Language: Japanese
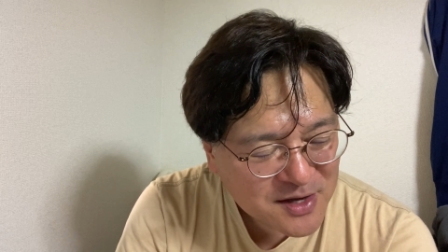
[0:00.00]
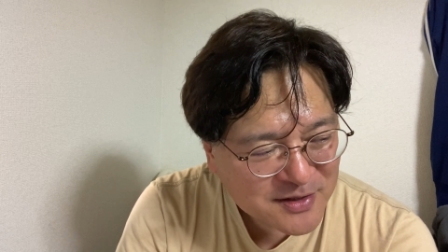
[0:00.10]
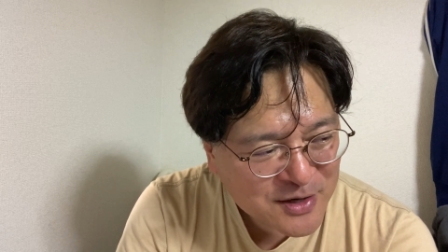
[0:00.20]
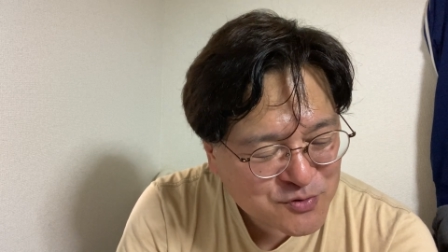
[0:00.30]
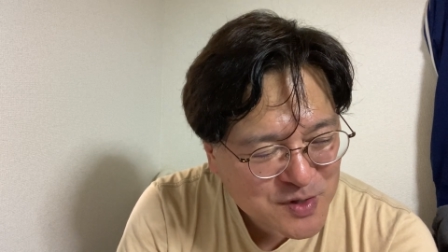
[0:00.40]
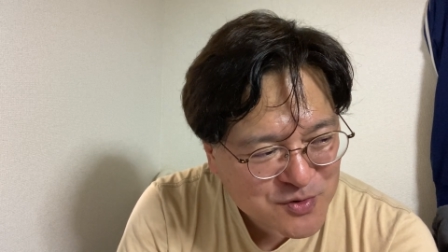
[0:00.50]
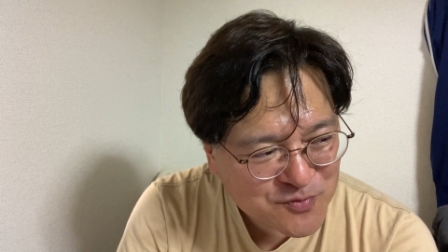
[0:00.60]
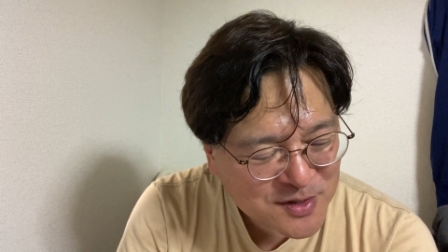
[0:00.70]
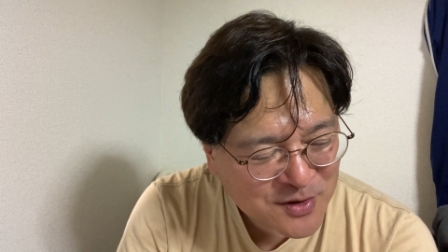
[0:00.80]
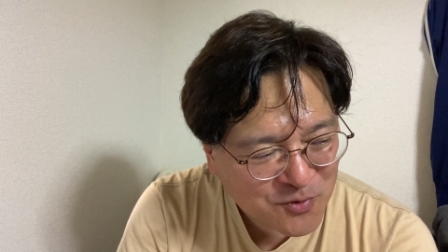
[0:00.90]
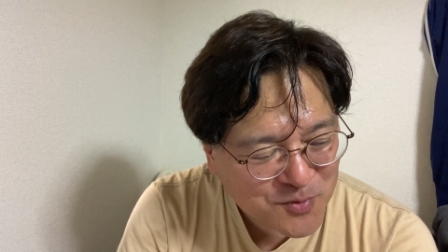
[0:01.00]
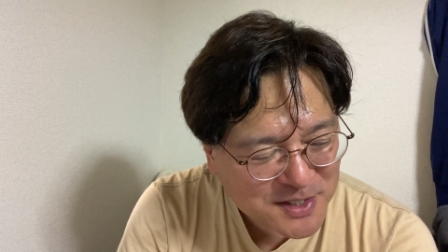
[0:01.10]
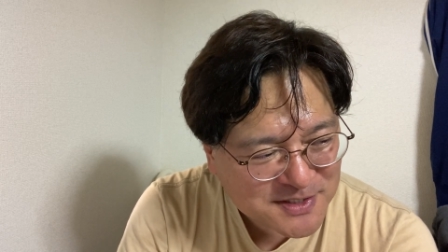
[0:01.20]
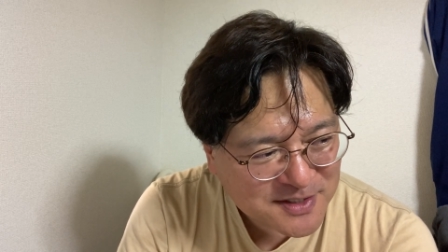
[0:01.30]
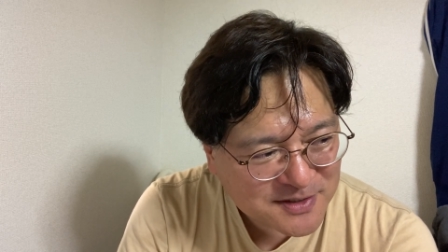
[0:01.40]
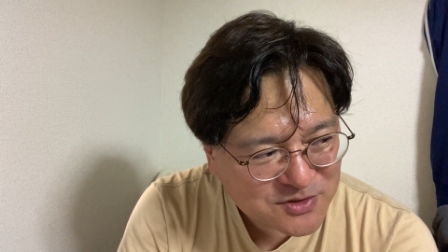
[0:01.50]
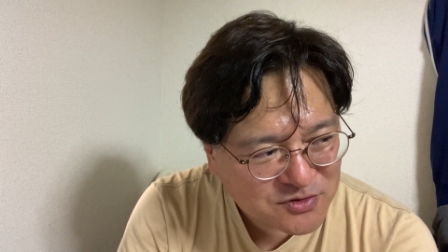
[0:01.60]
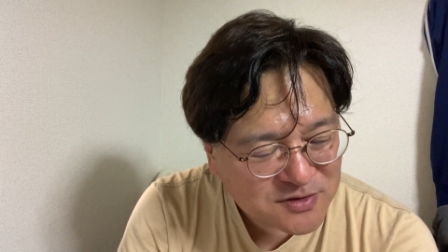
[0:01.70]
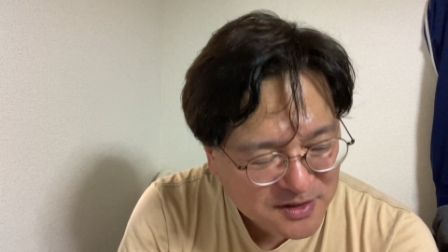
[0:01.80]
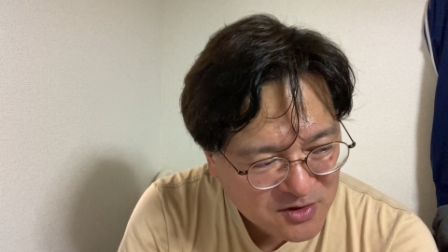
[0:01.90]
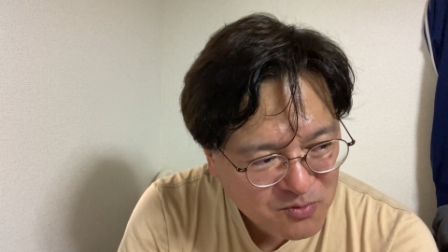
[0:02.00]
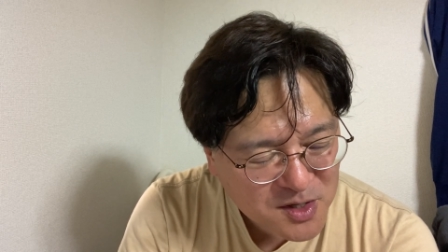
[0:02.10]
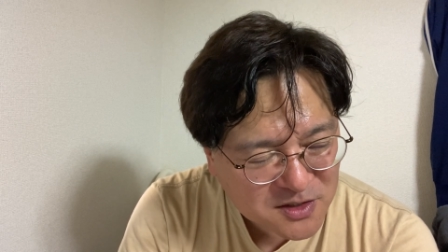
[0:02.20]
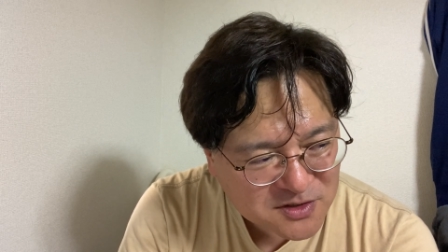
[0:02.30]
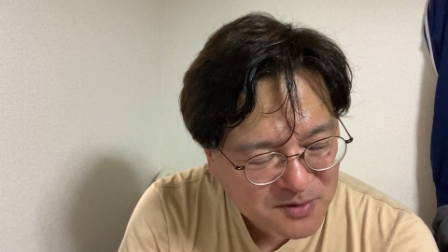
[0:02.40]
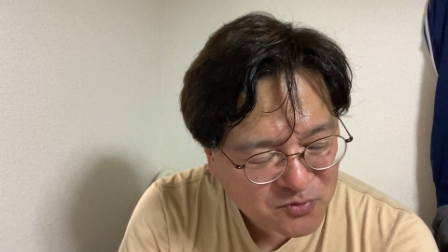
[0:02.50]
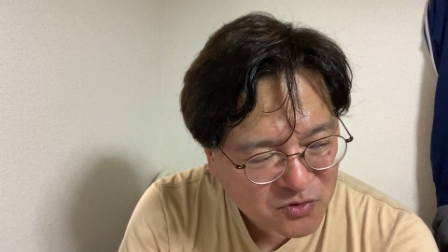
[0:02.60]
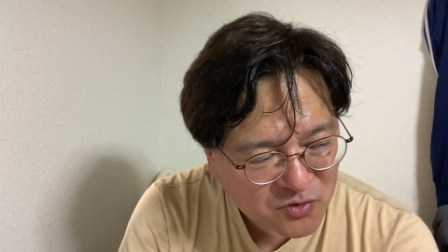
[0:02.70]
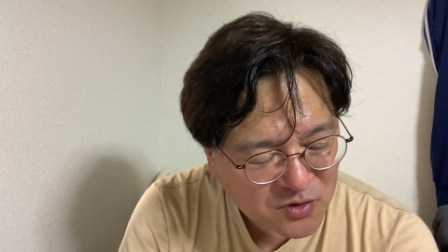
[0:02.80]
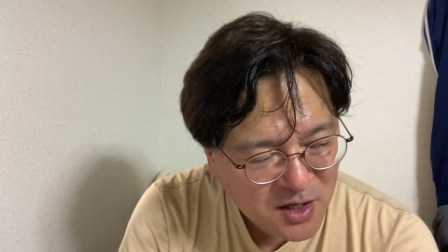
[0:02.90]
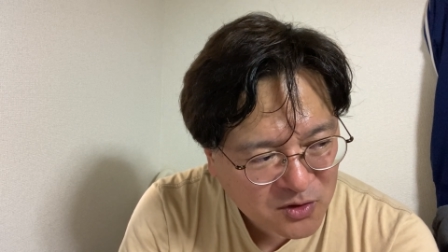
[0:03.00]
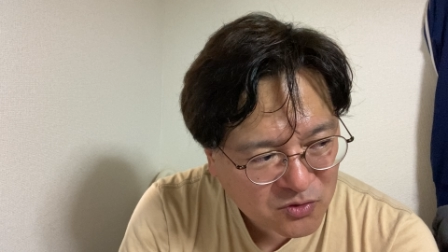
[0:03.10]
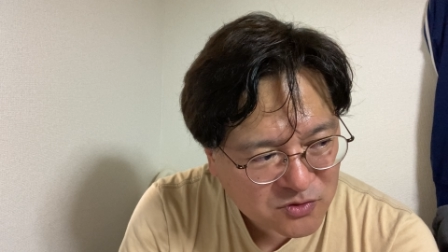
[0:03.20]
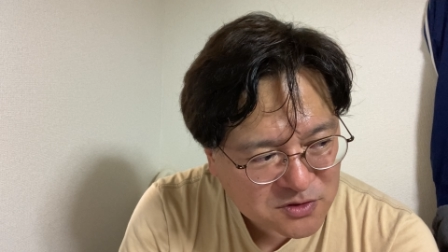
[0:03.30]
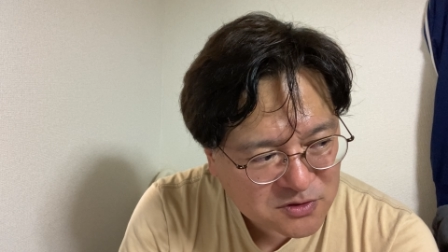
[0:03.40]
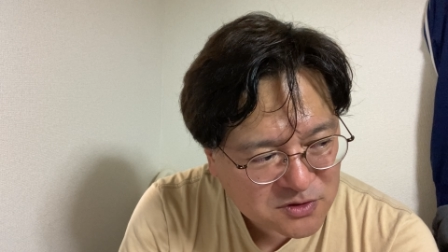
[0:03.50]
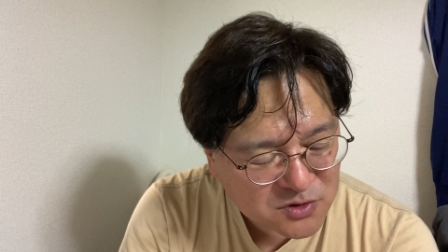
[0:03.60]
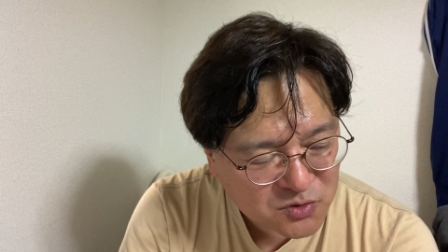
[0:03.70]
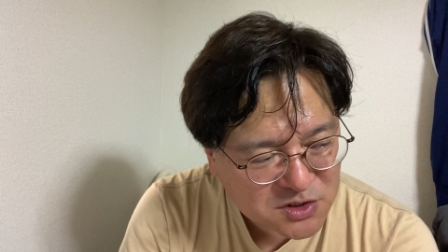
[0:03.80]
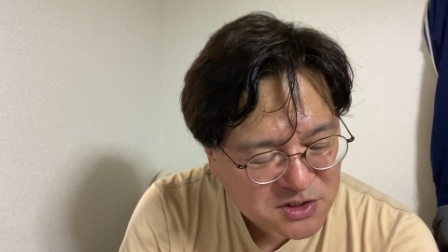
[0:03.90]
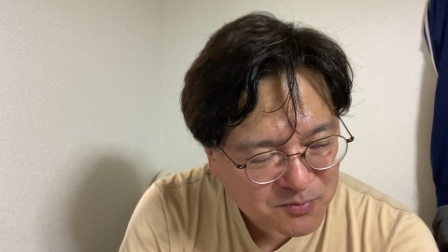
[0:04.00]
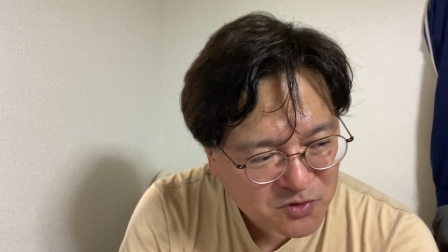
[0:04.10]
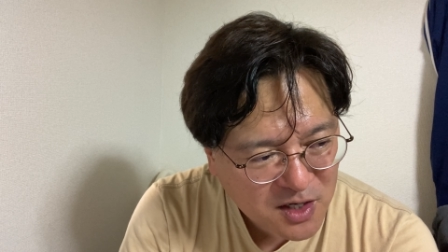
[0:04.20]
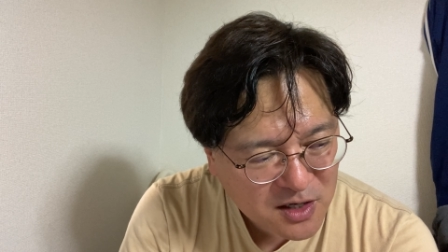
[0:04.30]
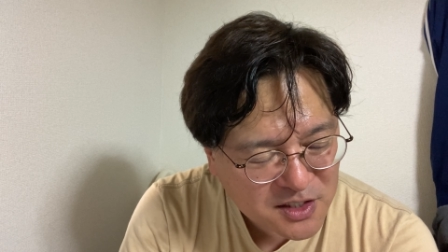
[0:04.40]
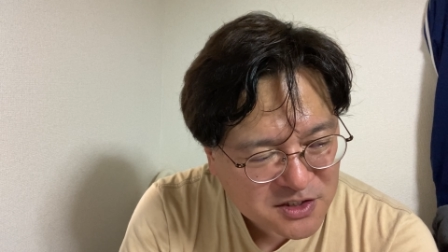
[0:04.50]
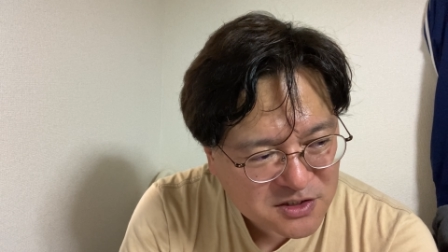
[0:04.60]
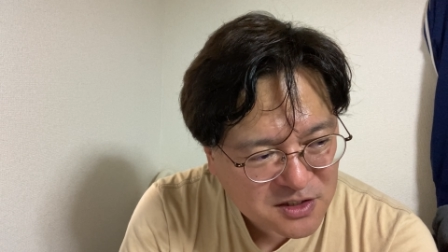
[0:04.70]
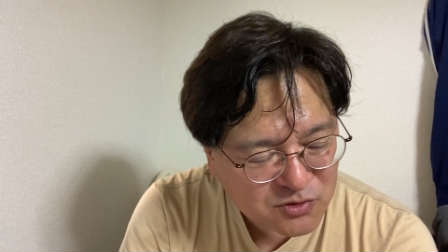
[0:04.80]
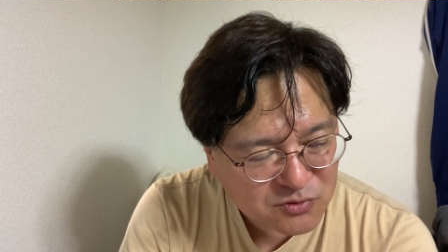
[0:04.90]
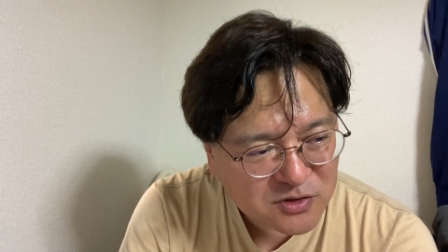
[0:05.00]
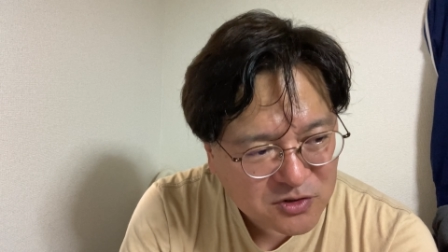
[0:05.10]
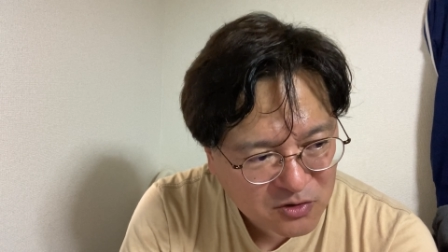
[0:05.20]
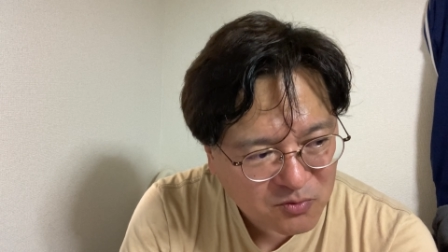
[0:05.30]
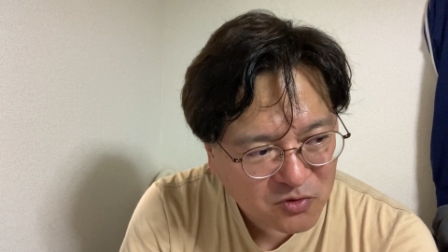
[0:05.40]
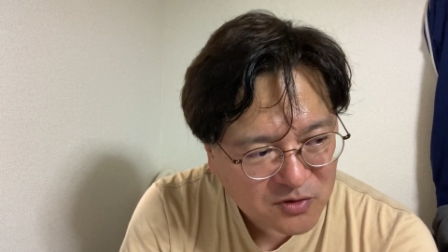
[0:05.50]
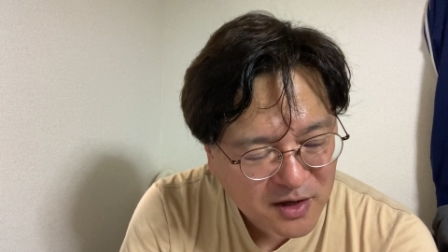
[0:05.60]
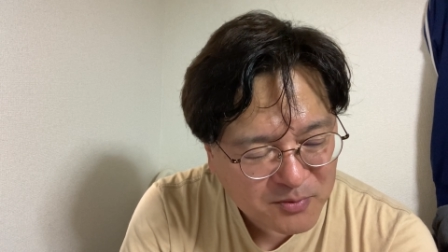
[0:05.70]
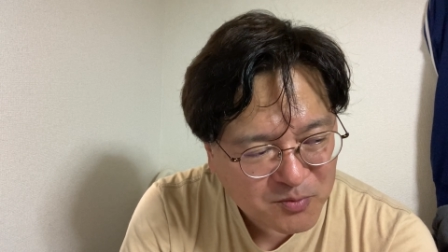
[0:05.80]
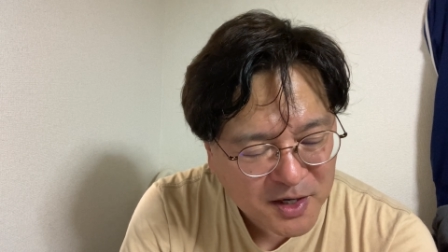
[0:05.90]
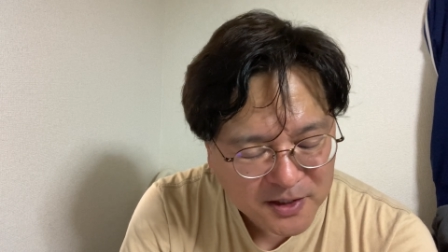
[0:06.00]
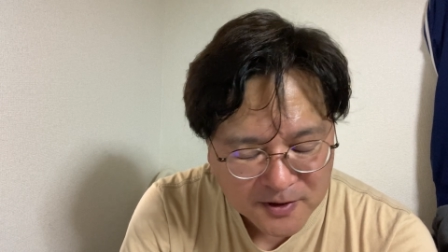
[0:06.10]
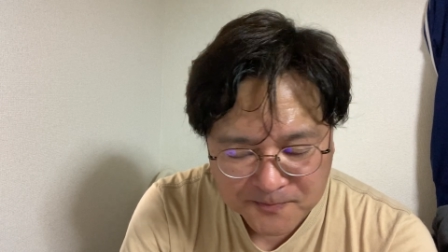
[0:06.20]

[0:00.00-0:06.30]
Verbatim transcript: たくあんはおばあちゃんが作ったねおばあちゃんもあのおじいちゃんも他界してるんですけどもだいぶ前に